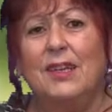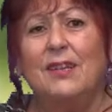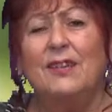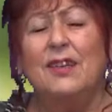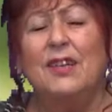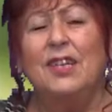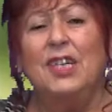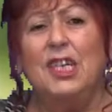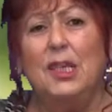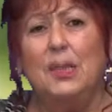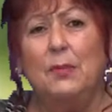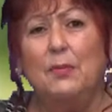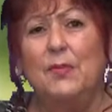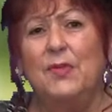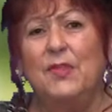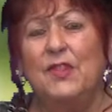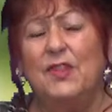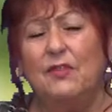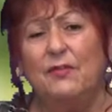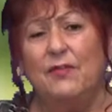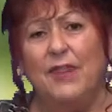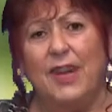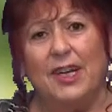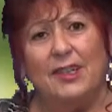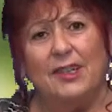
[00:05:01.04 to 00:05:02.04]
das
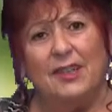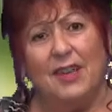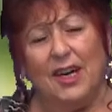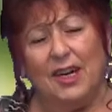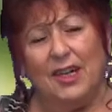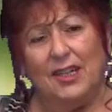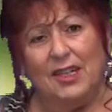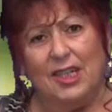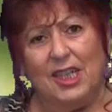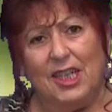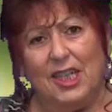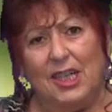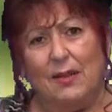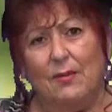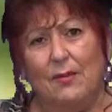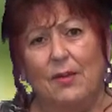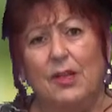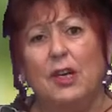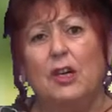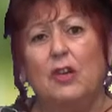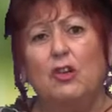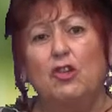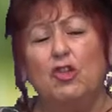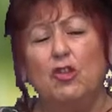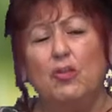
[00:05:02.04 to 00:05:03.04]
Liebenswerte an
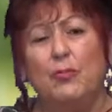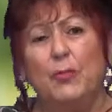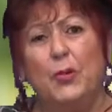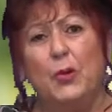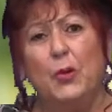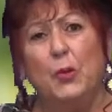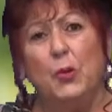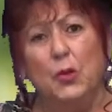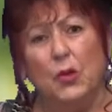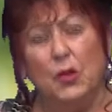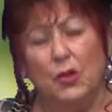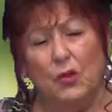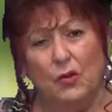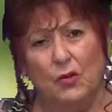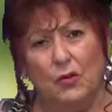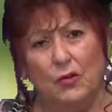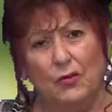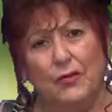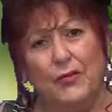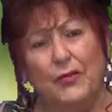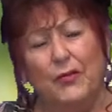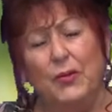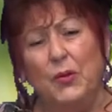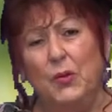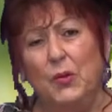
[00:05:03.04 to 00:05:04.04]
ihn spüren
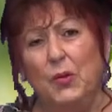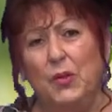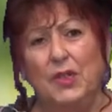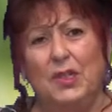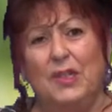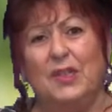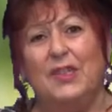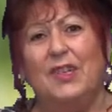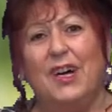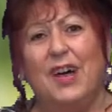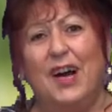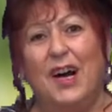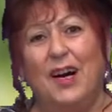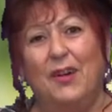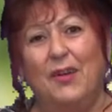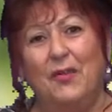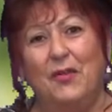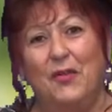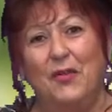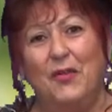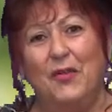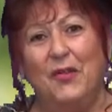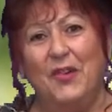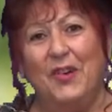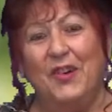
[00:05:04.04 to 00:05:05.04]
und fühlen
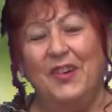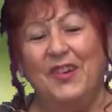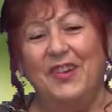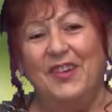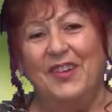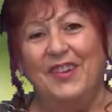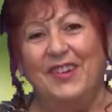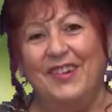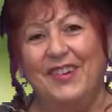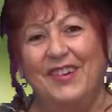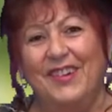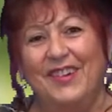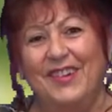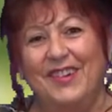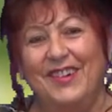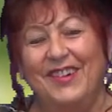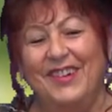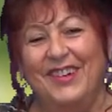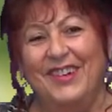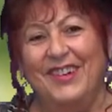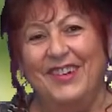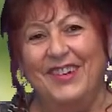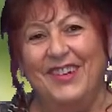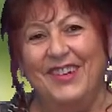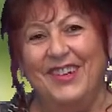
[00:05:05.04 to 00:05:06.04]
darf.
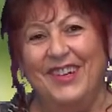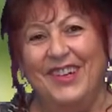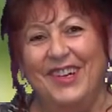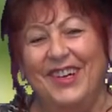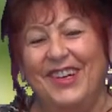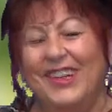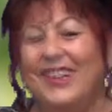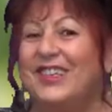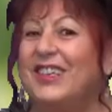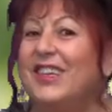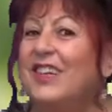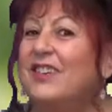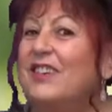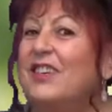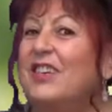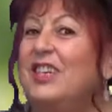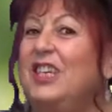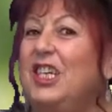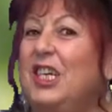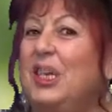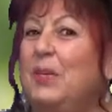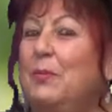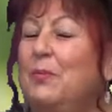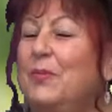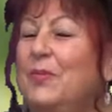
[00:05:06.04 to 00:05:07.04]
Das
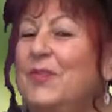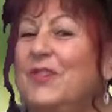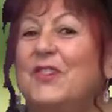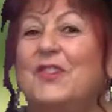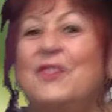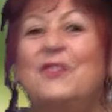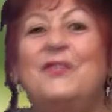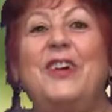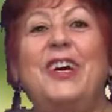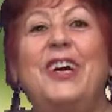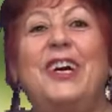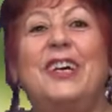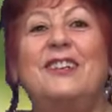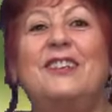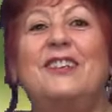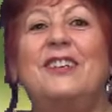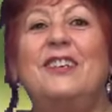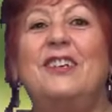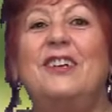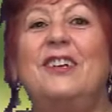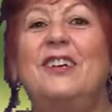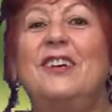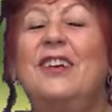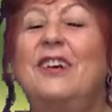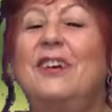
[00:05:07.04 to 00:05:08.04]

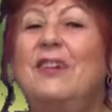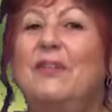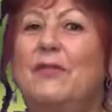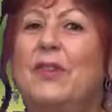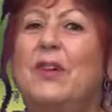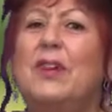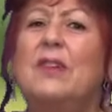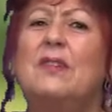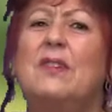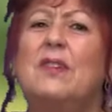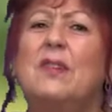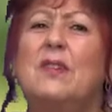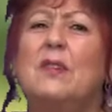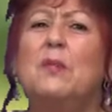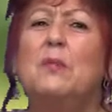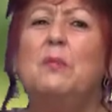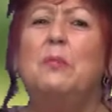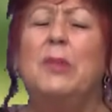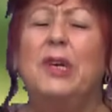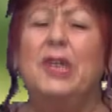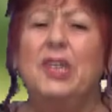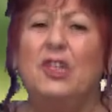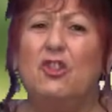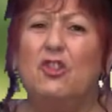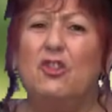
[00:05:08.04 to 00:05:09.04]
Liebenswerte, was
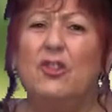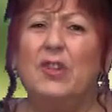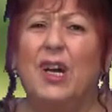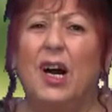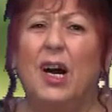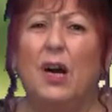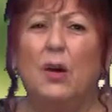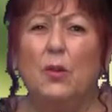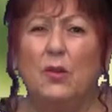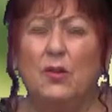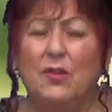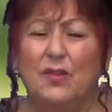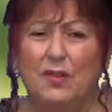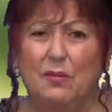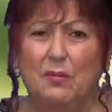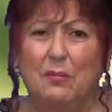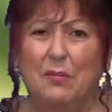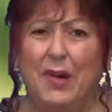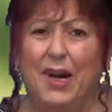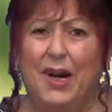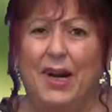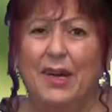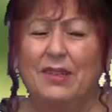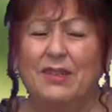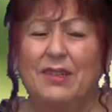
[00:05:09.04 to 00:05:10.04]
diesen Menschen
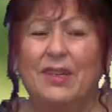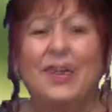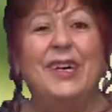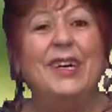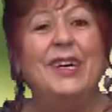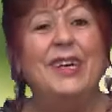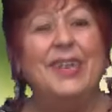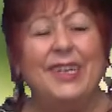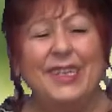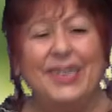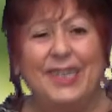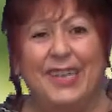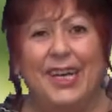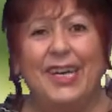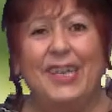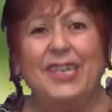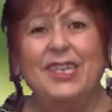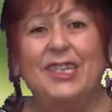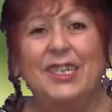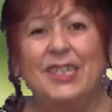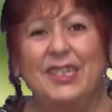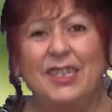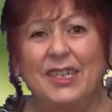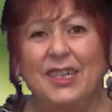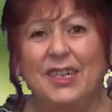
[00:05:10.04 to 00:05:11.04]
ausmacht.
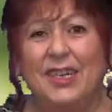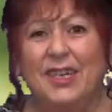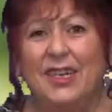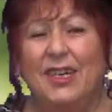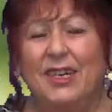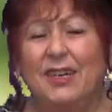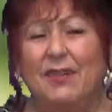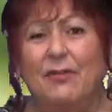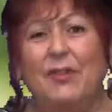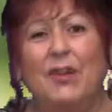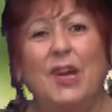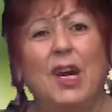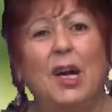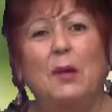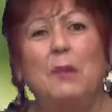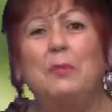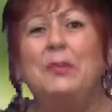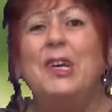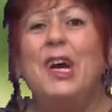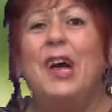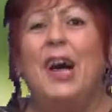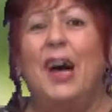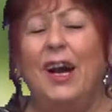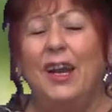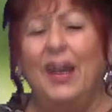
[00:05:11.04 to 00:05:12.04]
Denn wir haben
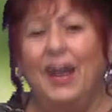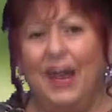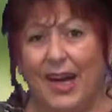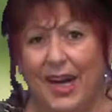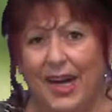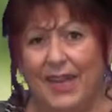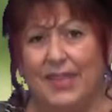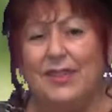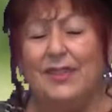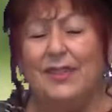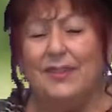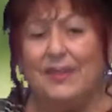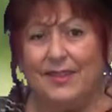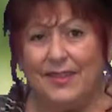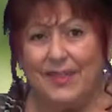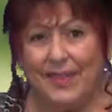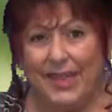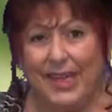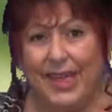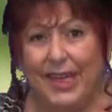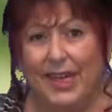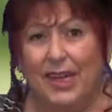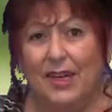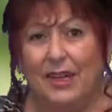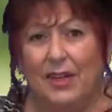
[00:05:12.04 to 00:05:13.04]
ja alle eine
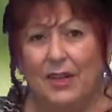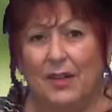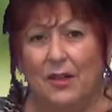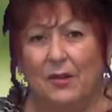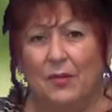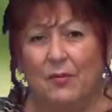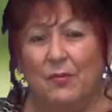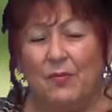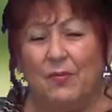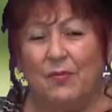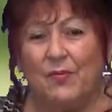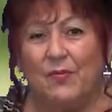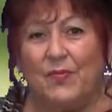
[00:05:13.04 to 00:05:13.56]
Seele.